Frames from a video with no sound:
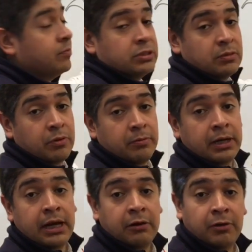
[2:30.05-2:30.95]
cómo se mueve
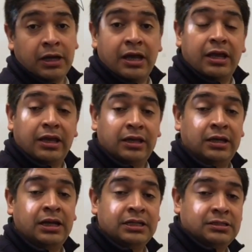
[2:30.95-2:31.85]
el agua
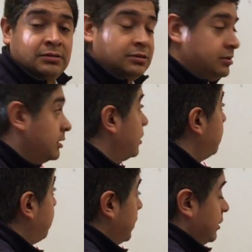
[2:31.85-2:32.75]
en las
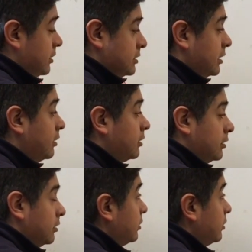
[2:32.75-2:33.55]
eh, paredes del,